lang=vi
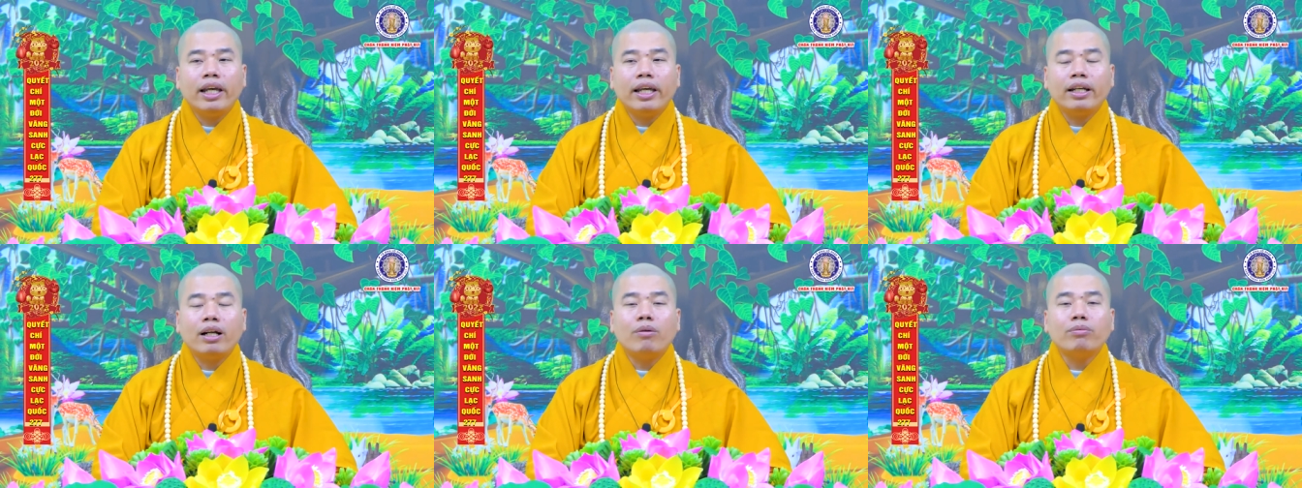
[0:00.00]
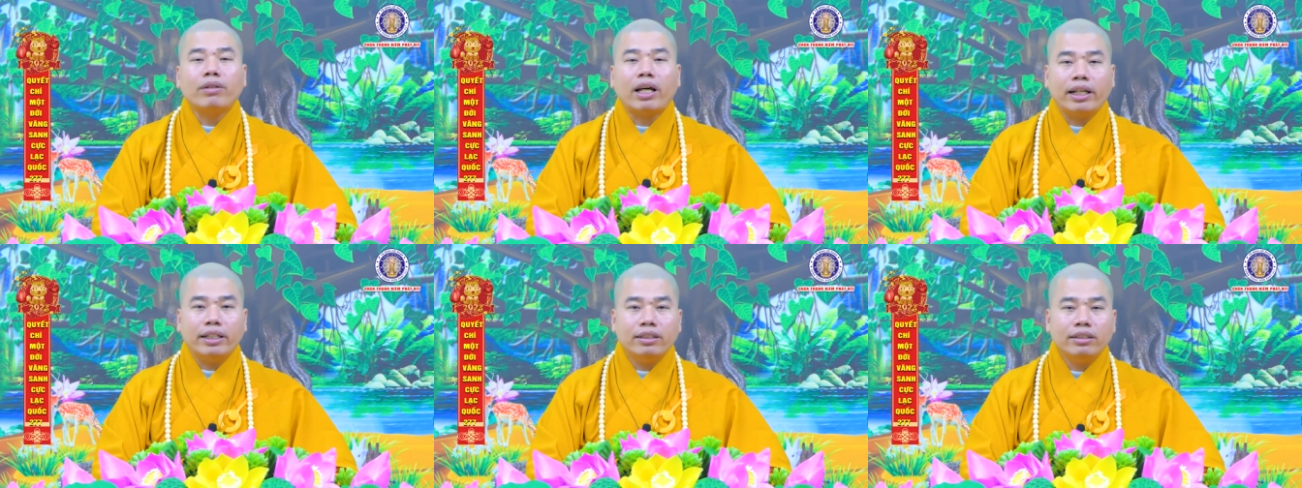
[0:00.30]
hay
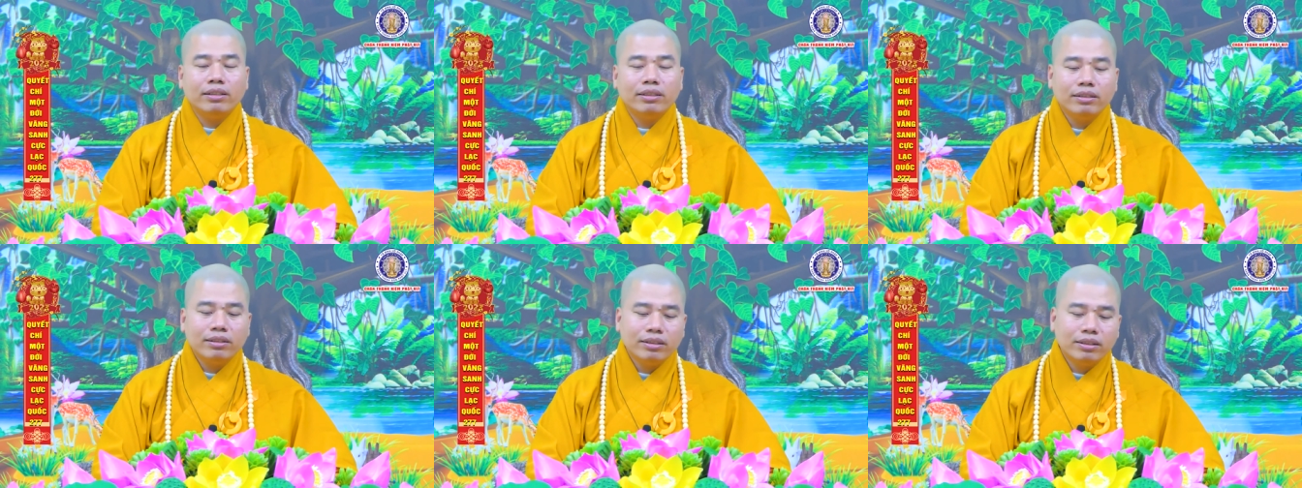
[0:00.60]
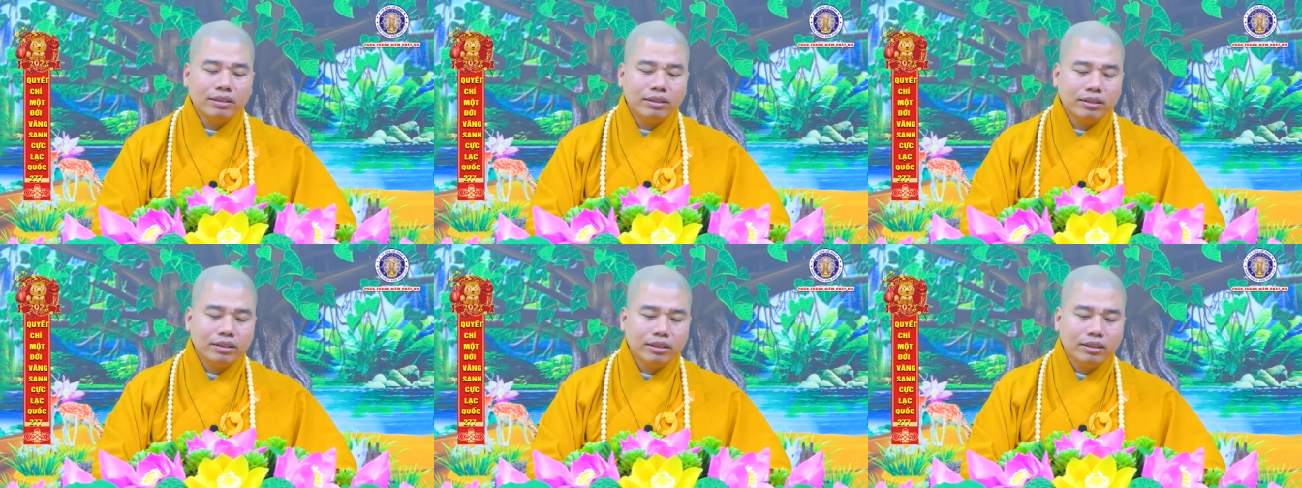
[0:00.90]
không thầy
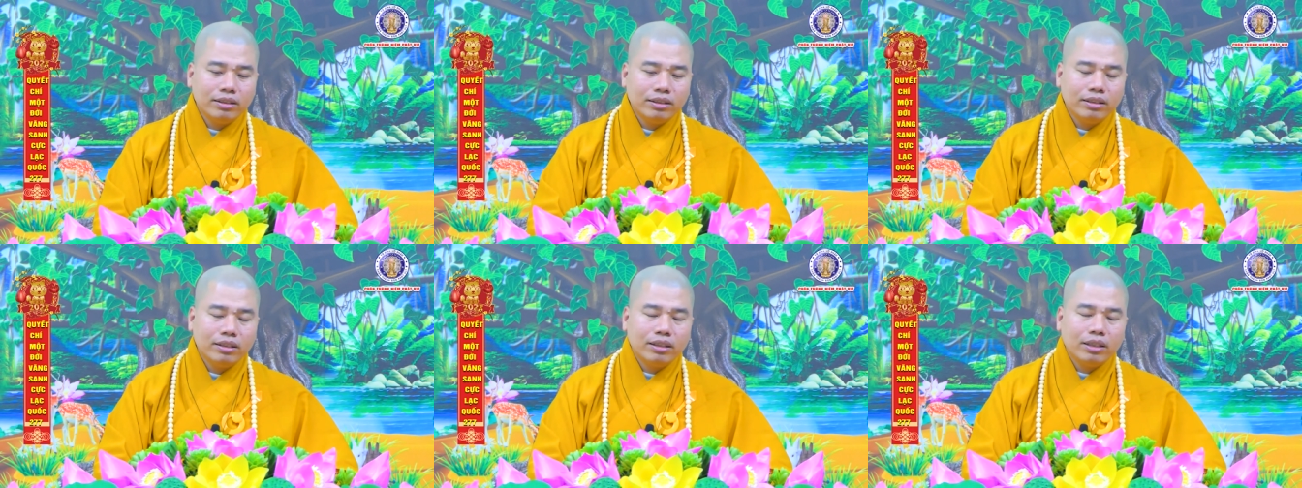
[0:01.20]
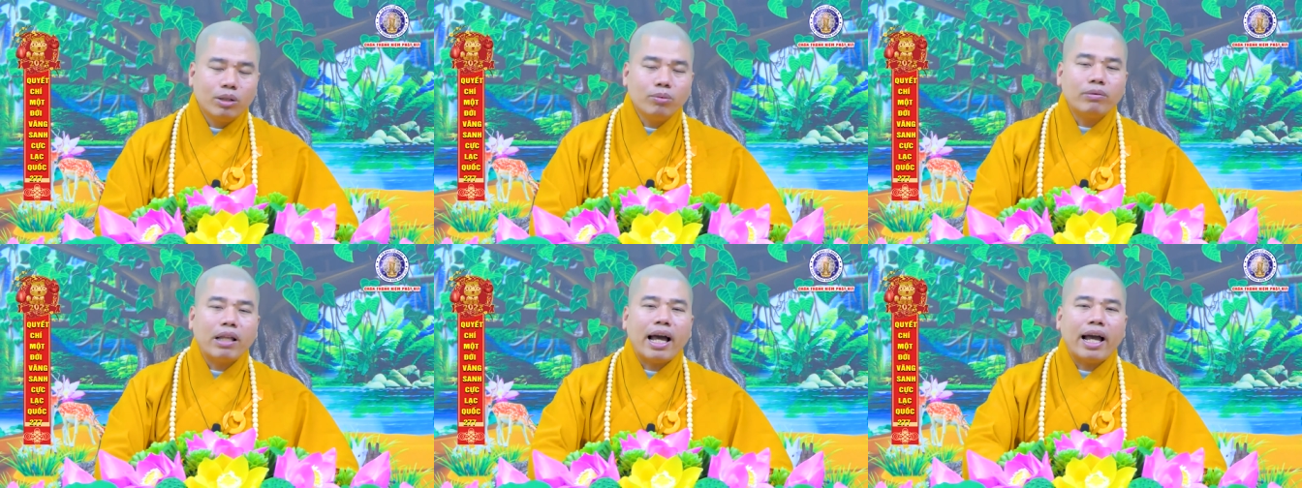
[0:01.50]

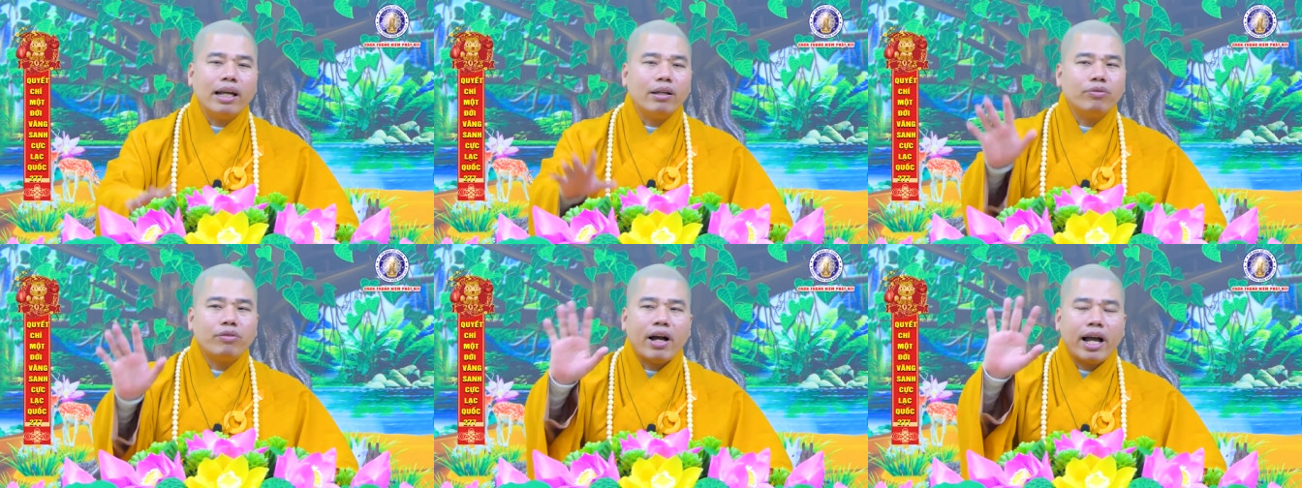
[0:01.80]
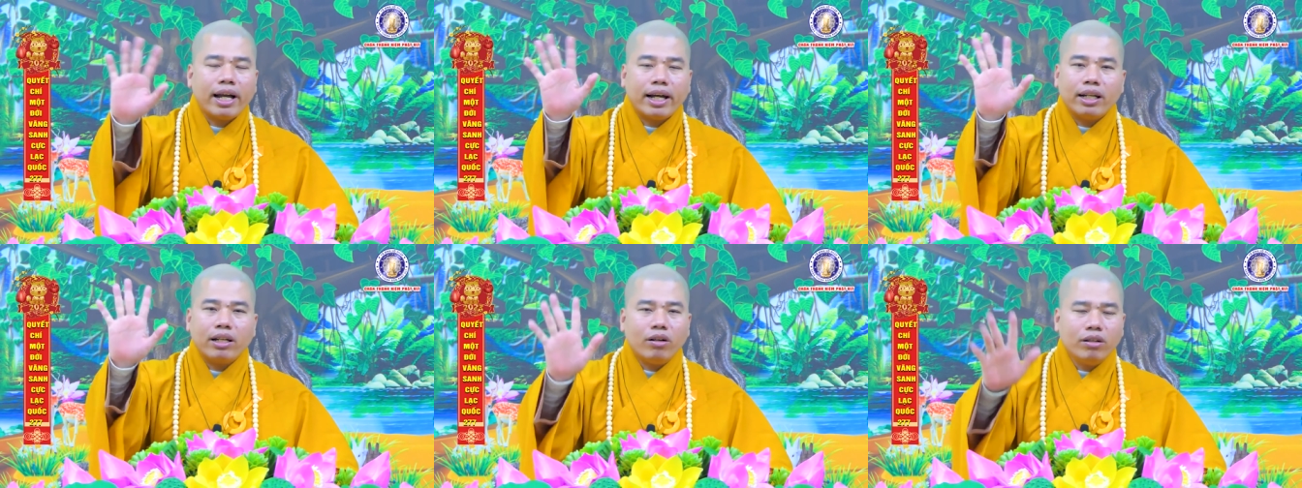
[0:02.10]
chúng ta hãy
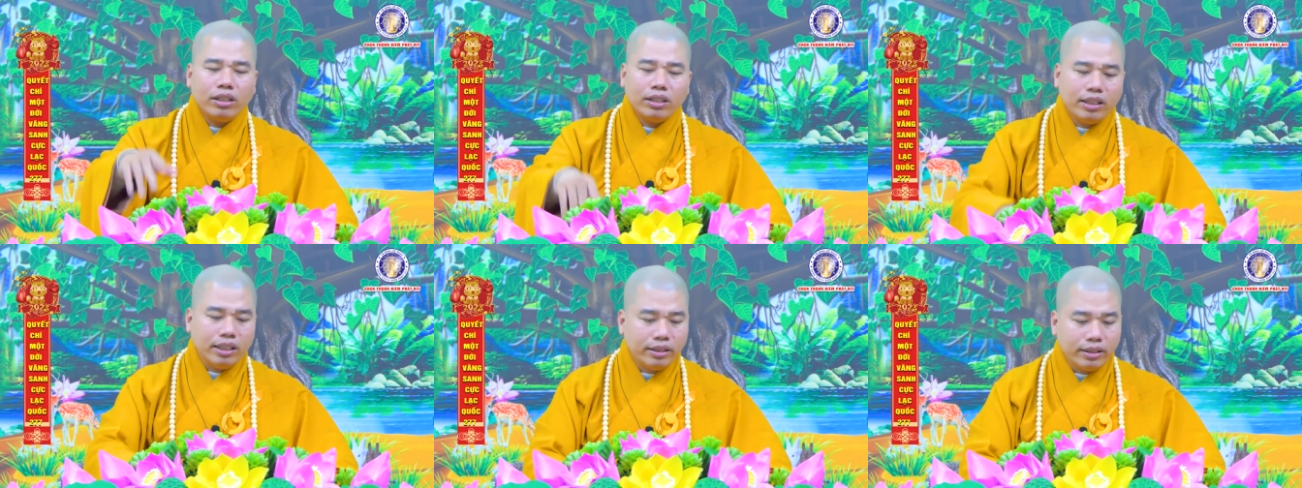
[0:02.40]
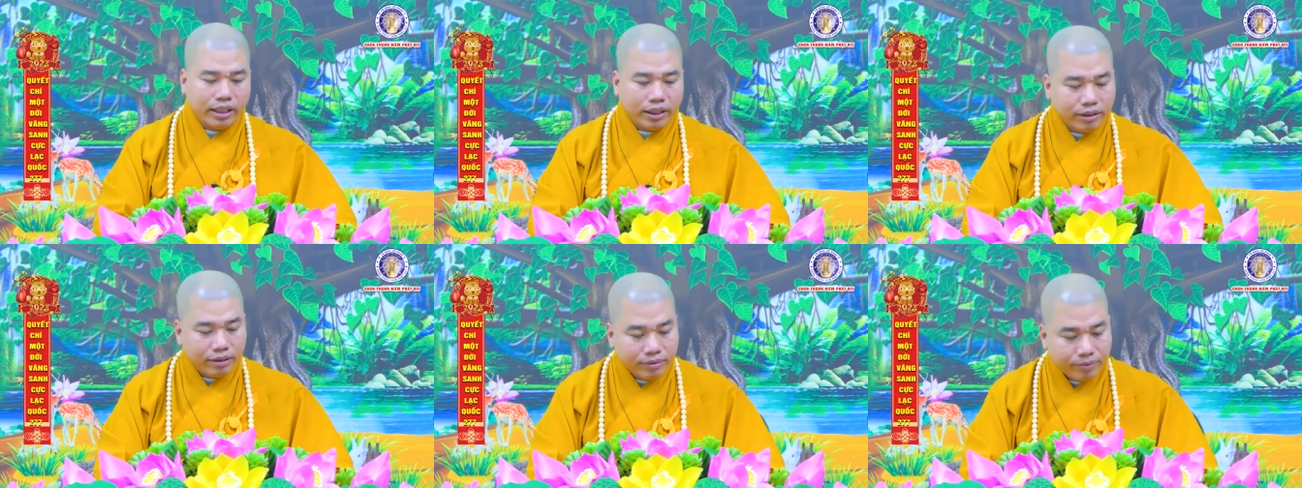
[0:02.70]
phan hãy nói cái
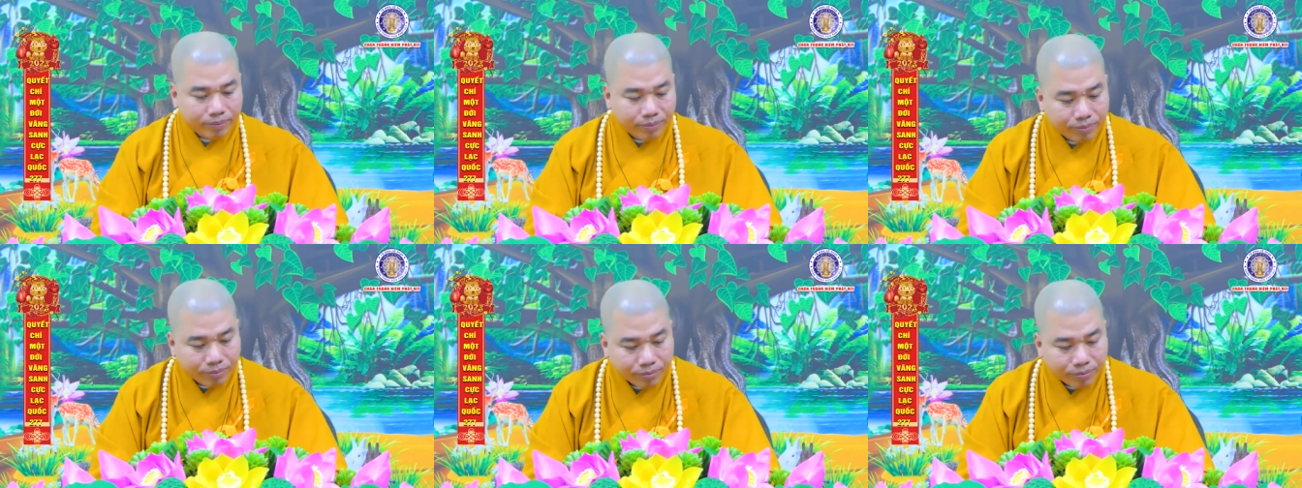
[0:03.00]
chuyện này